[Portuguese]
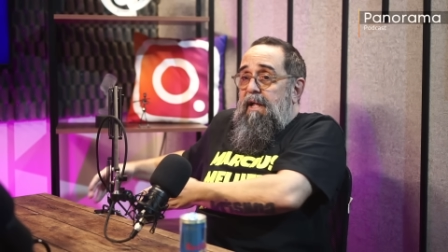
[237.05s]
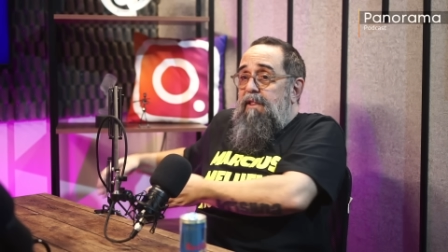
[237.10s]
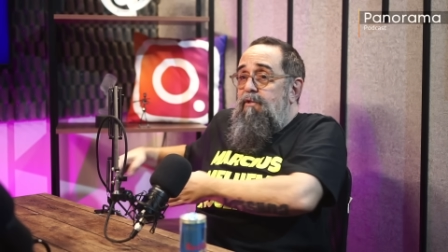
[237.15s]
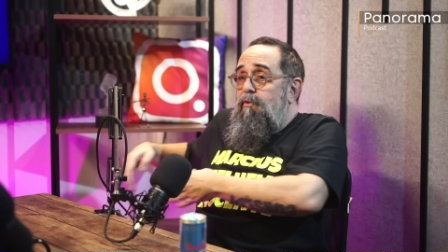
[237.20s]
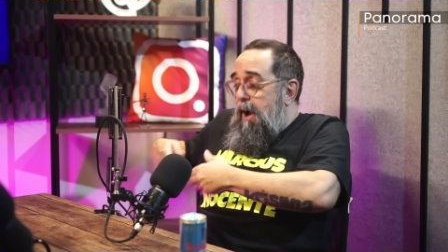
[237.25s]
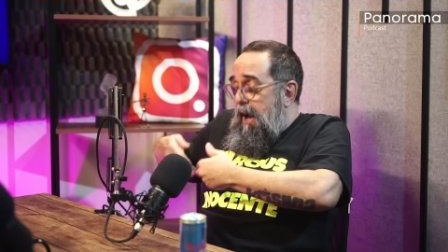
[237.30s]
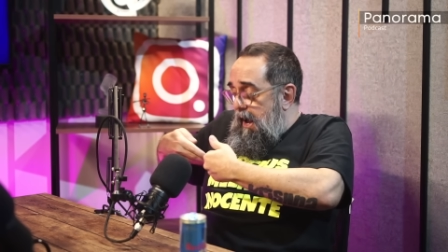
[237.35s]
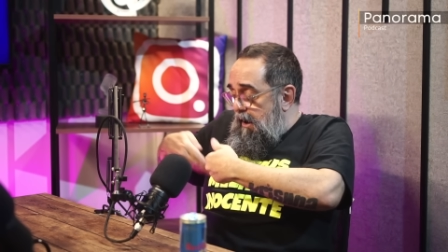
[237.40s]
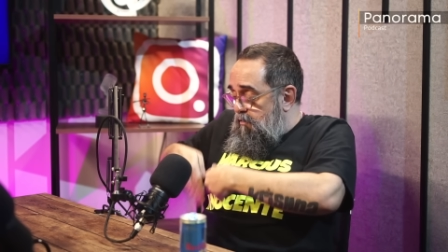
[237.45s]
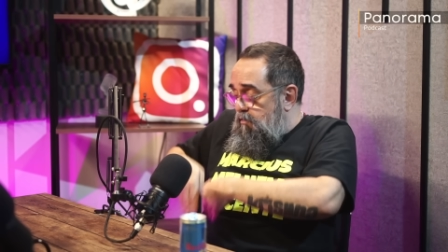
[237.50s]
tá
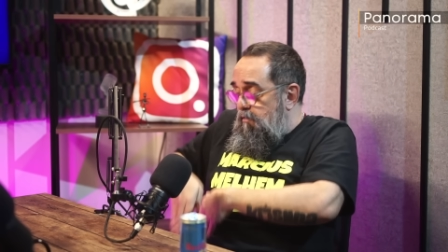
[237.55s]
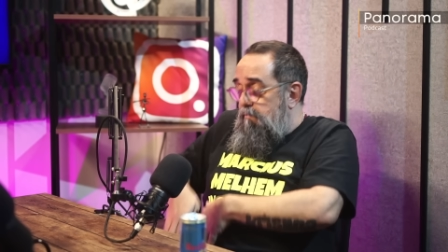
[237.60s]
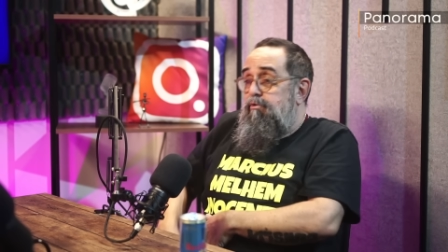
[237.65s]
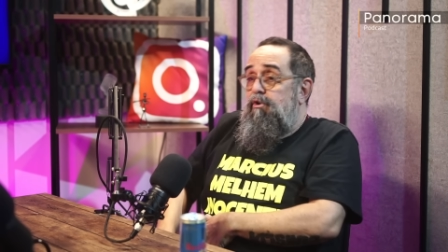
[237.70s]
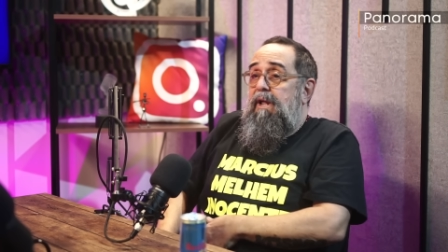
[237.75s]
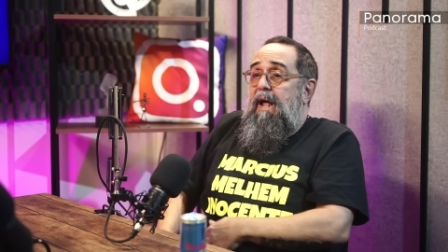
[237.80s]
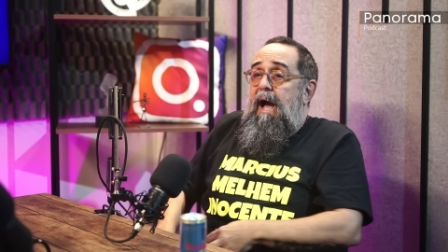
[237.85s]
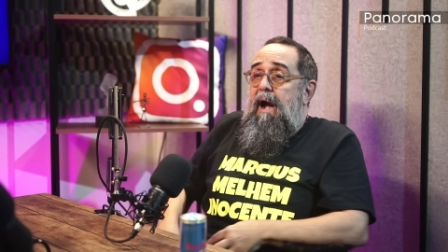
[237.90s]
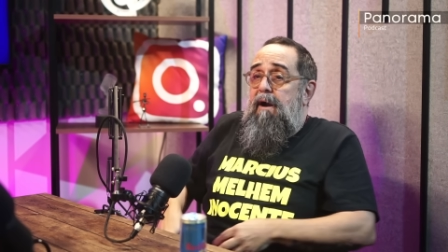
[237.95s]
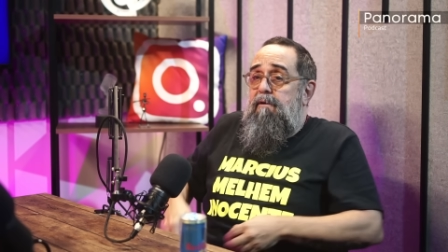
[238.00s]
no ar, com um
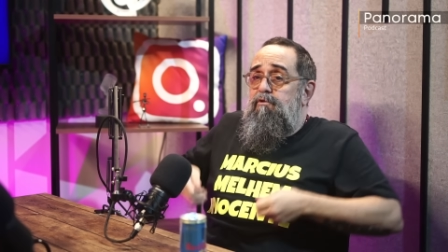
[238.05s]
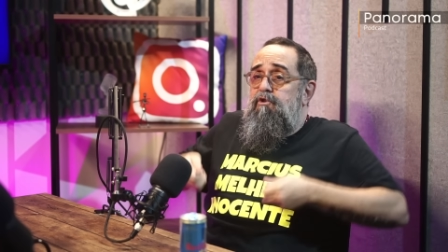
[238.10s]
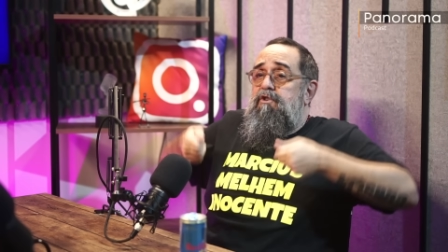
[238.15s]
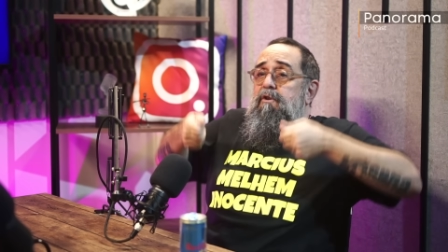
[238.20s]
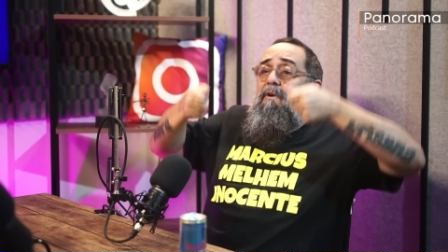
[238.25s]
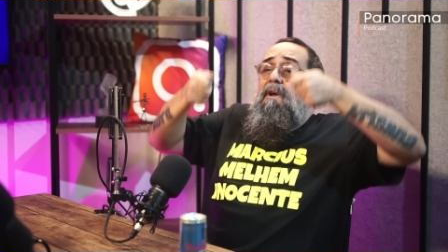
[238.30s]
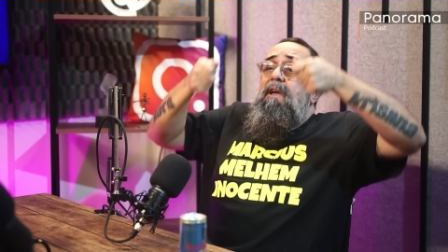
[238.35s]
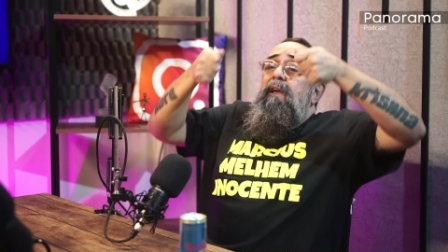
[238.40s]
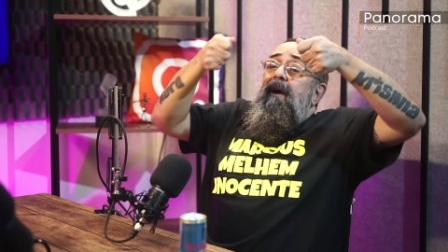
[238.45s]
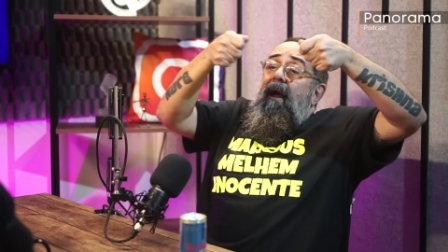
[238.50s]
buraco no
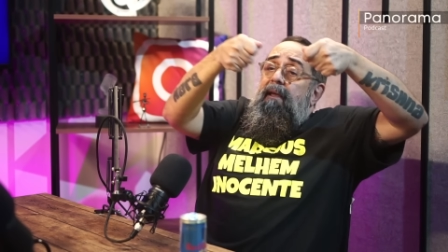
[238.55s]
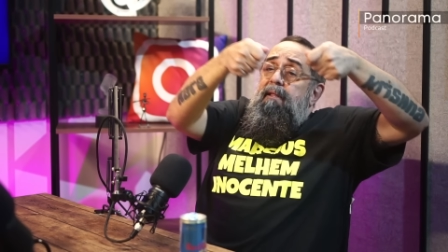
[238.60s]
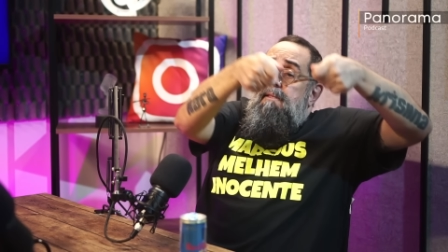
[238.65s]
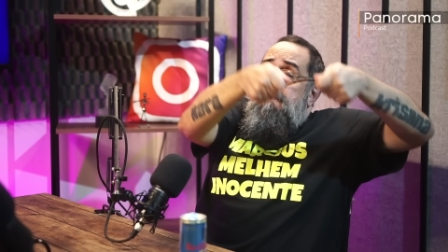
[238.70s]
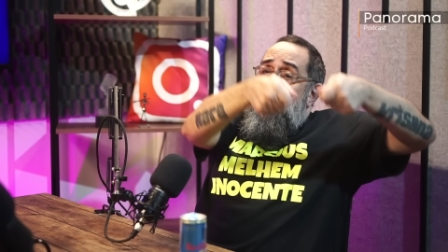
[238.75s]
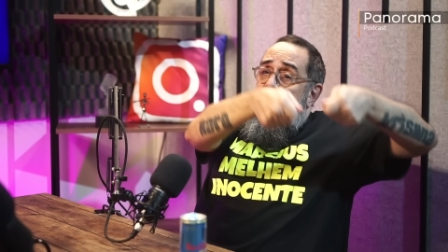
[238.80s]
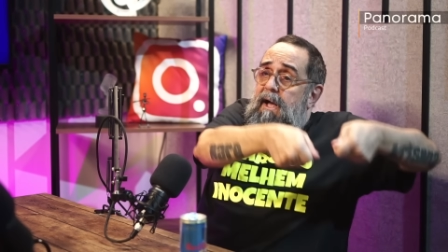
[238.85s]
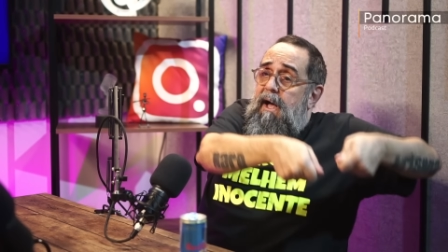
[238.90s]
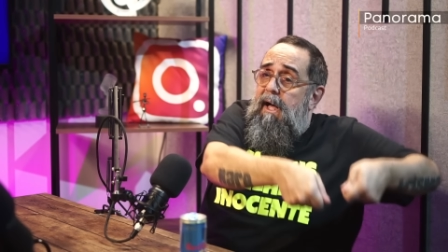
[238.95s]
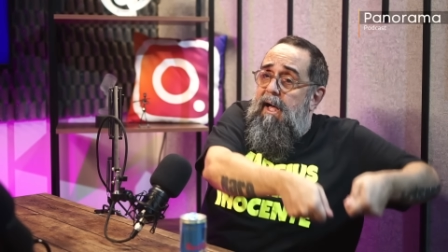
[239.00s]
chão, aí
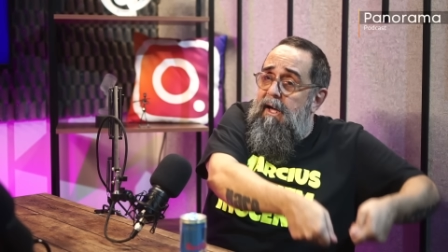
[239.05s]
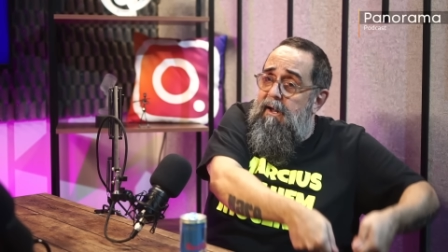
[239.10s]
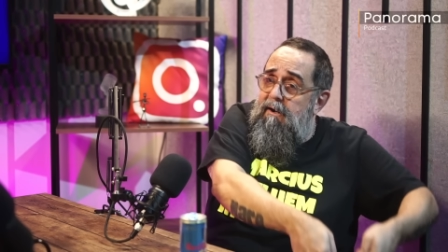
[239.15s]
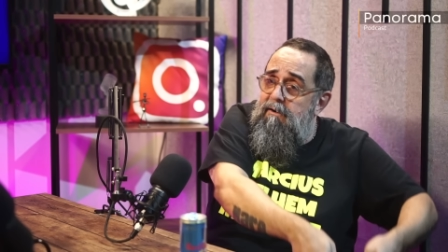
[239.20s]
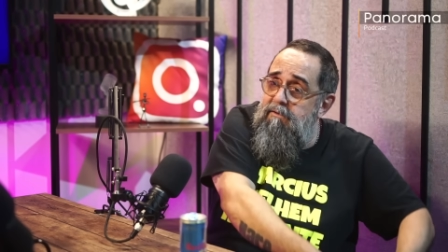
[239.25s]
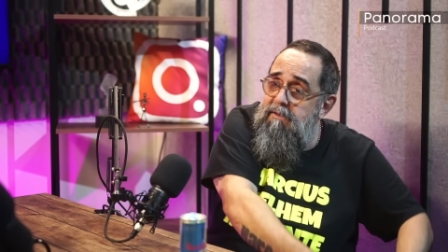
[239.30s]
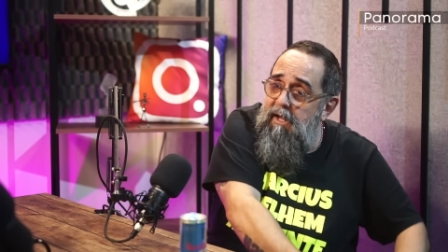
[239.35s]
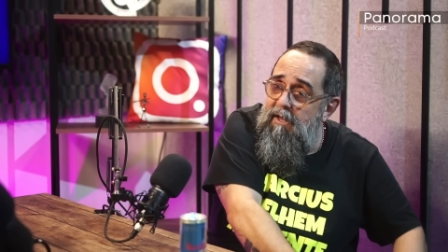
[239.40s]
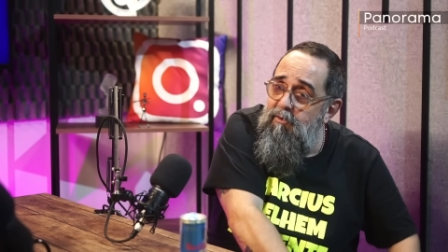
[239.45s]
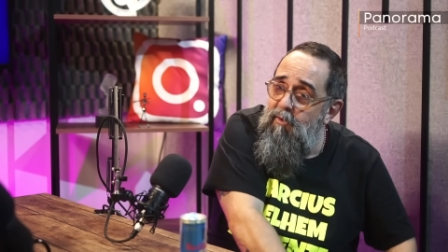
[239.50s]

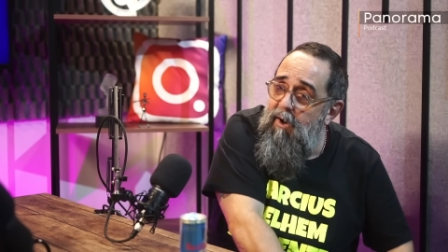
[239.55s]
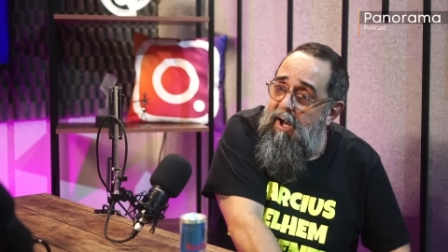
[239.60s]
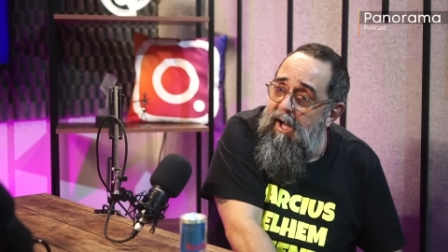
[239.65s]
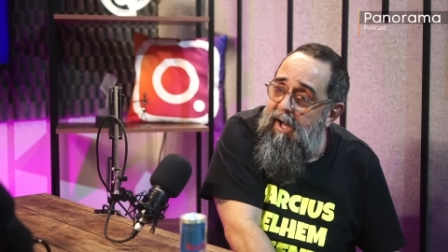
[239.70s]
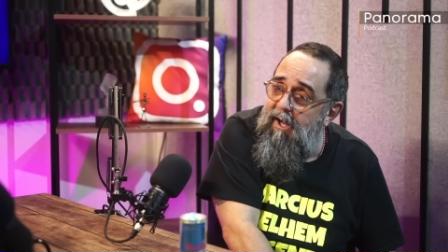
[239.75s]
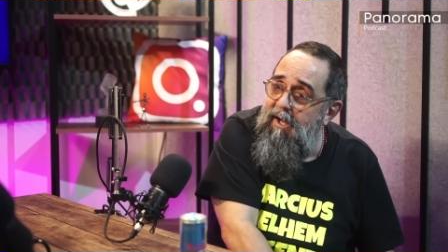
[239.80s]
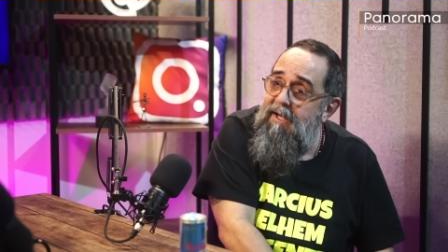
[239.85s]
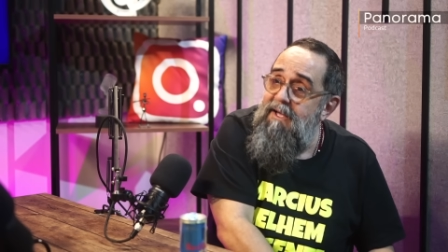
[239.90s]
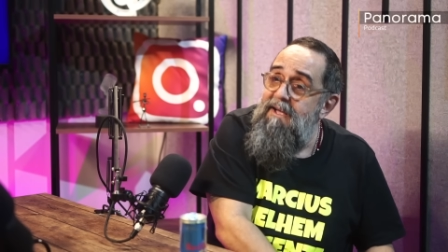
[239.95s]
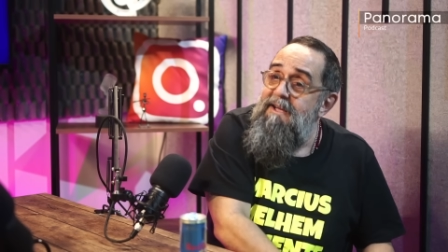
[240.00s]
enterraram, tá no
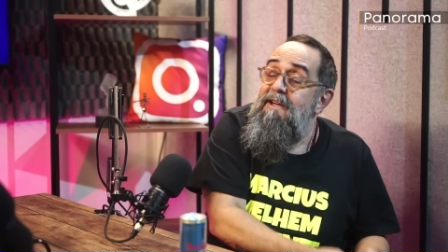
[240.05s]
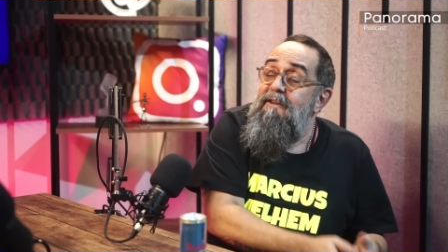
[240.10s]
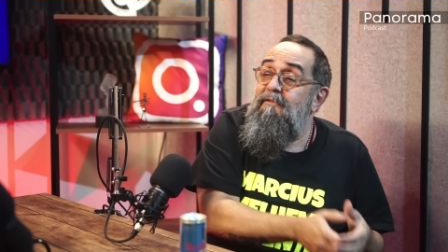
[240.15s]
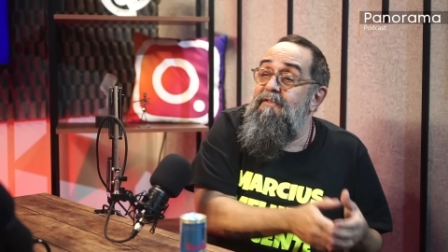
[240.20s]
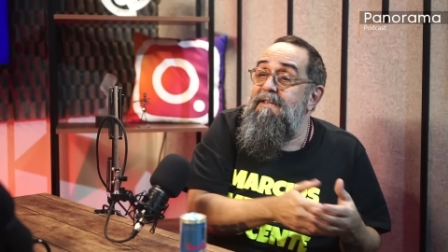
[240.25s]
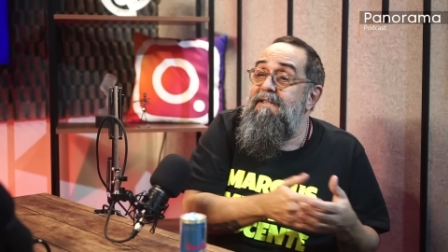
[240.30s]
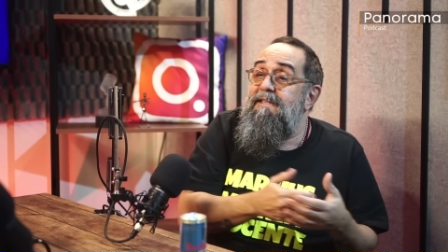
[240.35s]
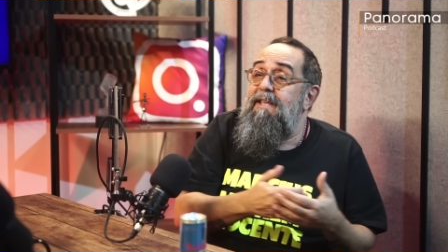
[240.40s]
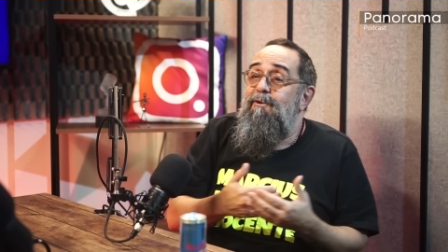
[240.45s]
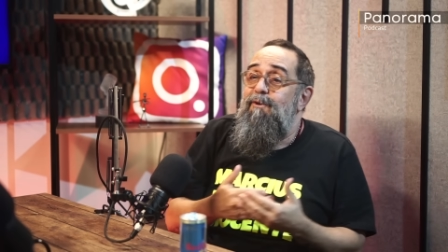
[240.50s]
ar,
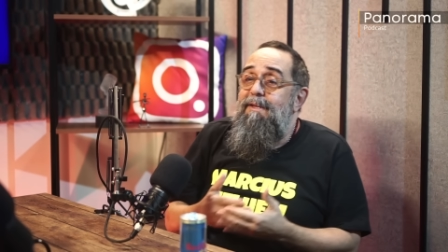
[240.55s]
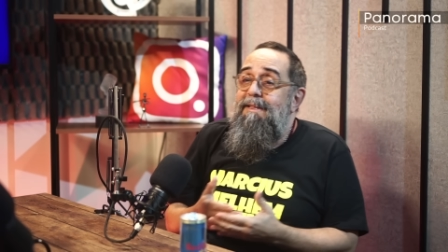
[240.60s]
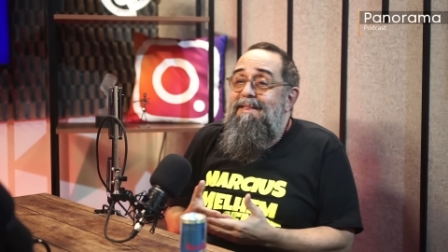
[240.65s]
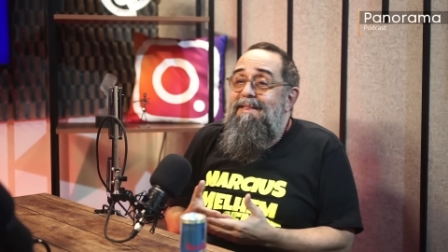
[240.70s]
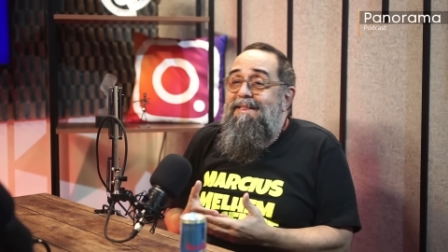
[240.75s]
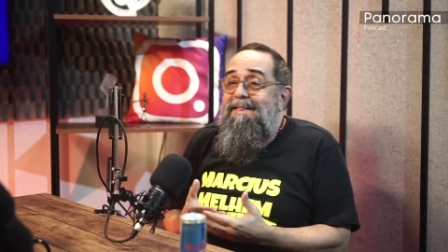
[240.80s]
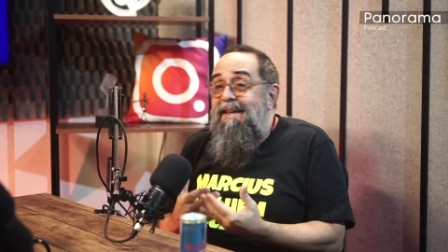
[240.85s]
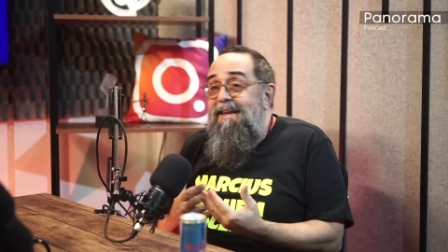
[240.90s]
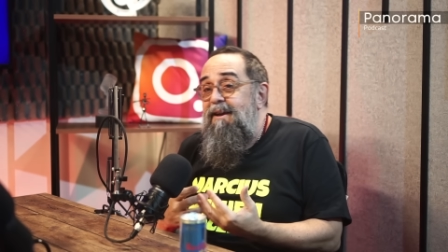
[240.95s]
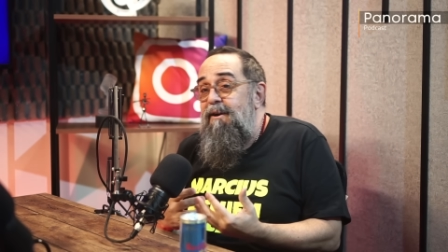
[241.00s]
fizeram
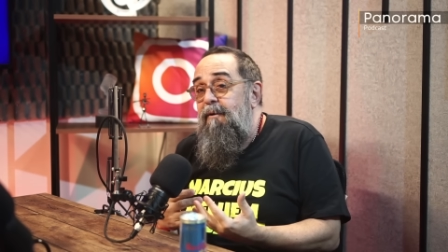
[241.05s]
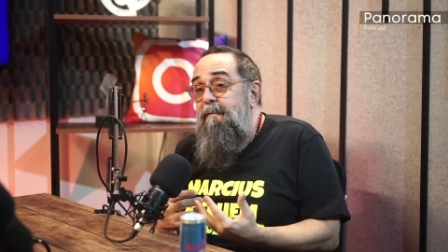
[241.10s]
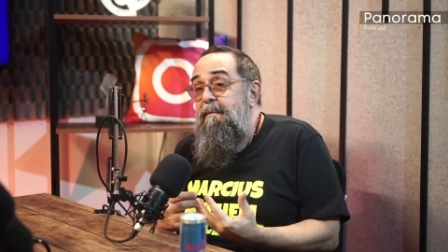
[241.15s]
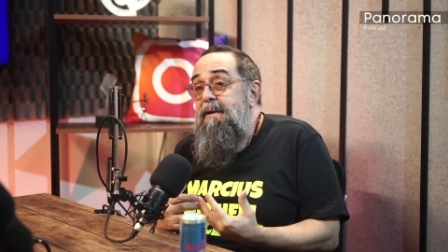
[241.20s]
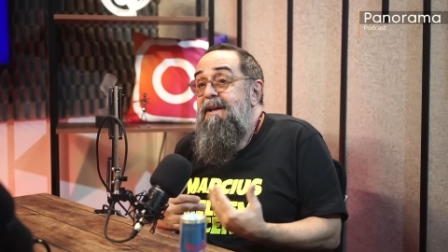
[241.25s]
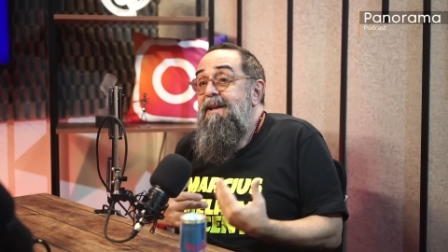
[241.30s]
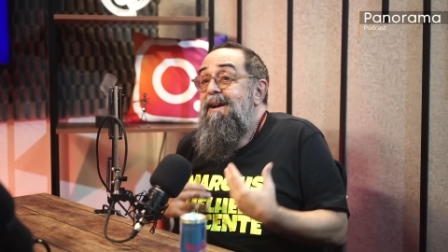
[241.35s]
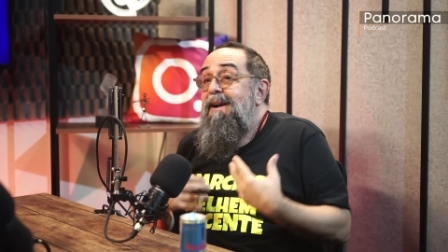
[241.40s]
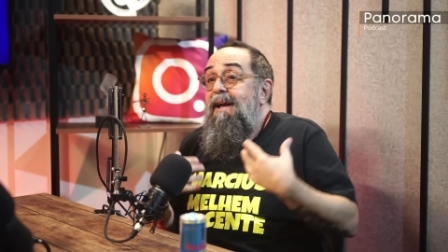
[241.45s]
enterro.